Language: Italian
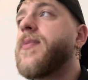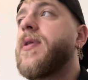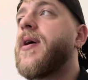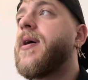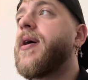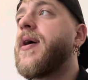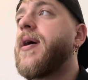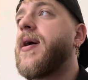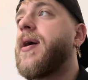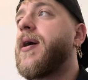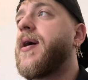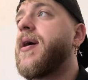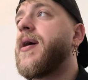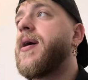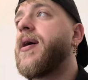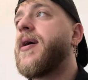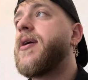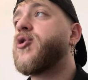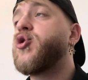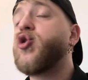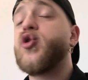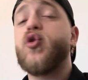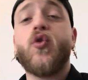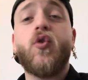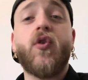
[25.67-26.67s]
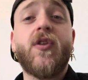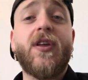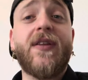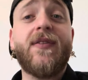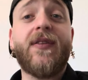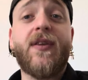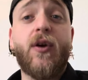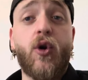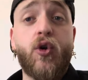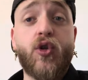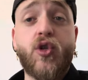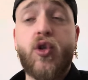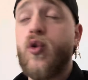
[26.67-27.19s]
Eh, ci sono tante
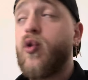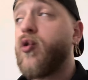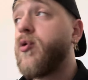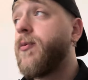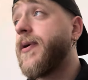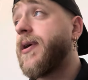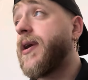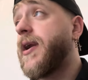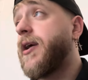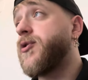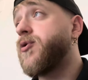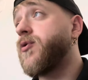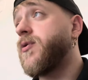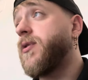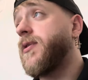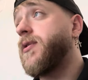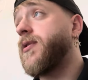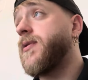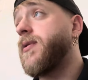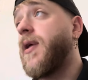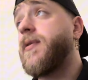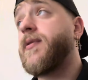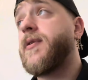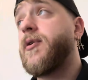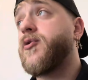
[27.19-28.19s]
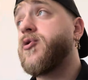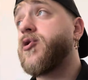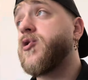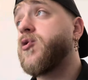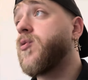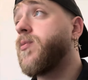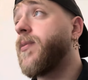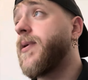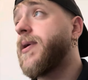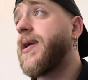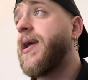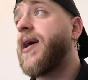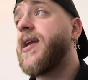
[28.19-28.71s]
cose di cui parlare, tante, tante cose di cui
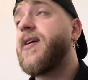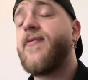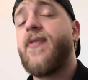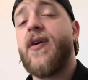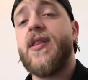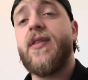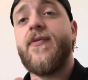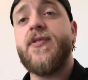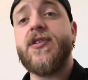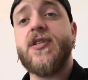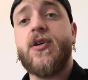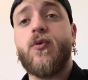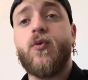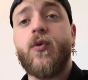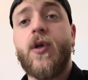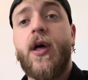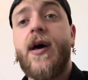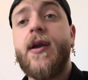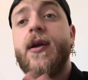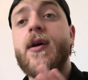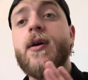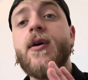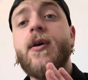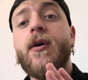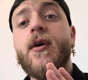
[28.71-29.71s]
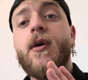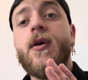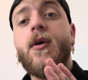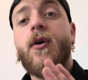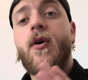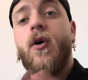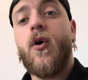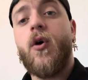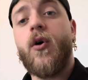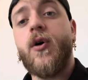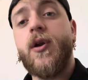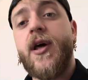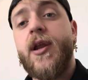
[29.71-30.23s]
parlare, fatevi salutare.
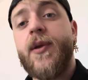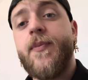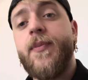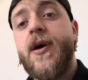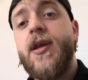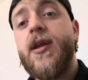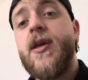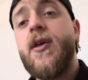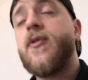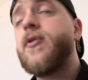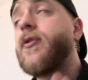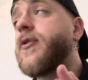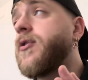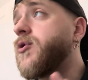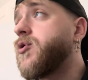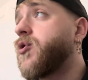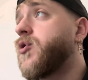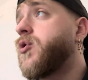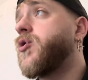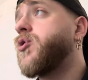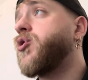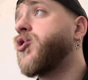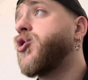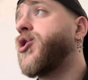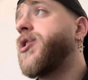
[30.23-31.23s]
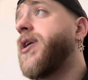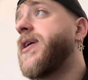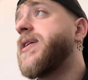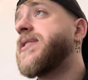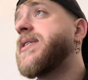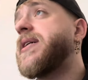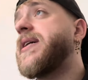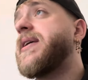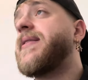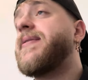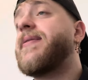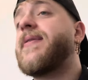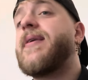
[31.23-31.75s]
Hola Ermanito, sono
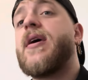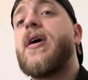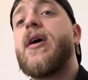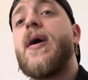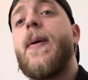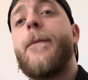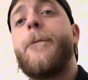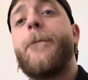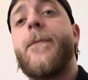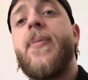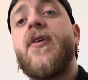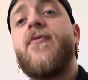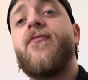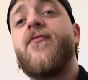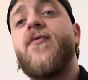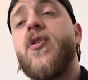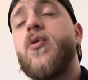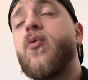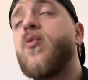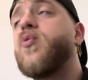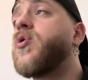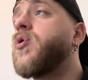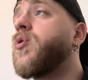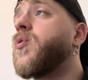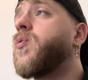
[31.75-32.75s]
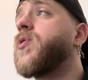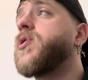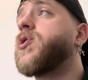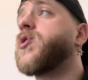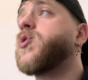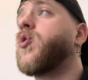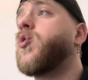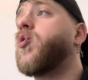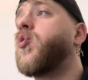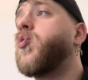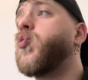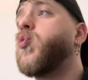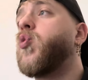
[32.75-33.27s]
GA7 e benvenuti in
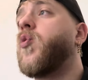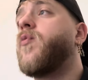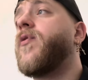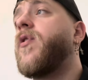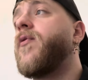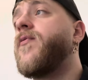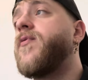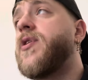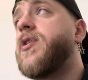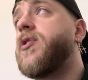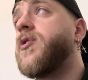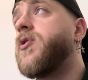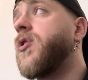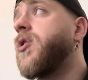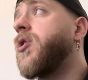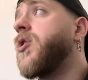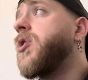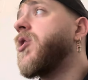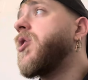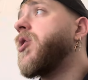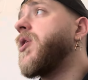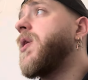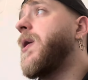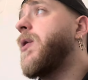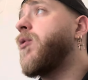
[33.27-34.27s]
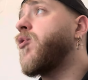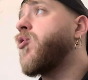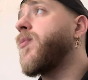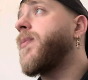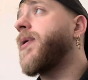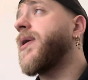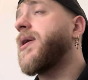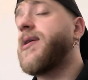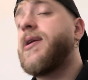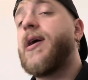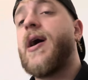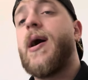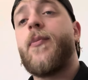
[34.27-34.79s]
questo nuovo video in cui
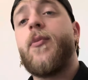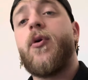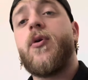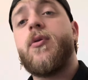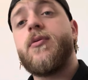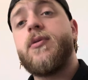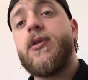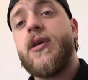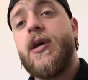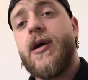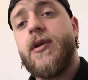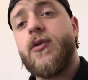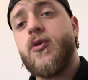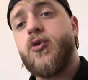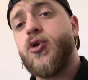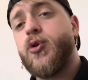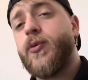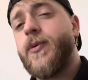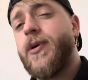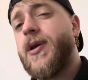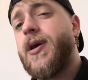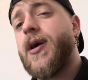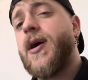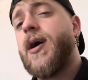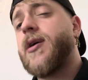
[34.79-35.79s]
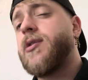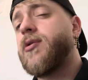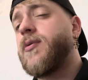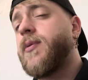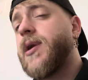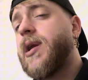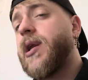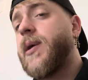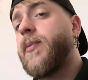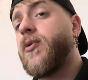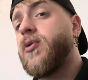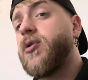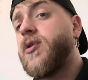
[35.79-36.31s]
parliamo di calcio mercato
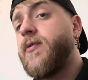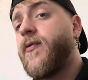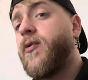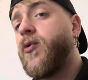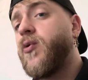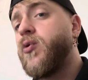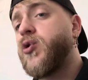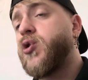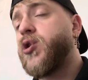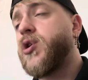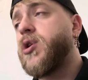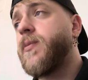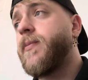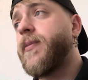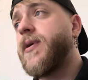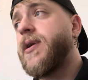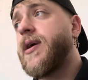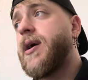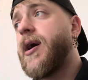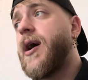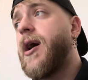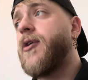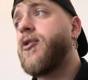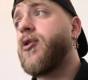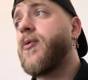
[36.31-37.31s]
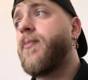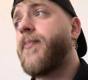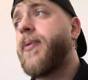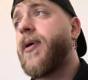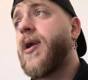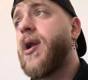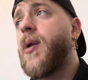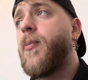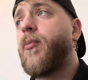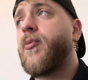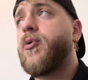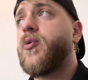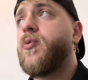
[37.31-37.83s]
parliamo di voci di mercato e
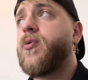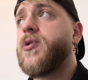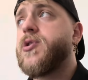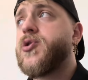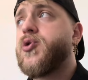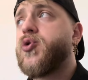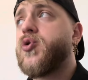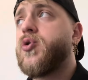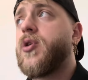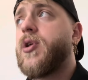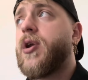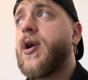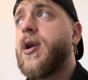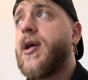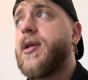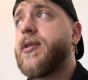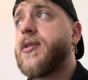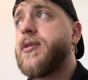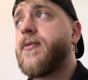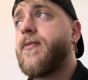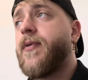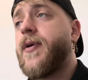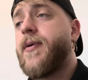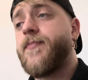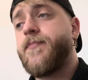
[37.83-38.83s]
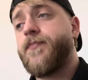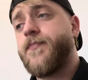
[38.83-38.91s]
parliamo di questioni relative.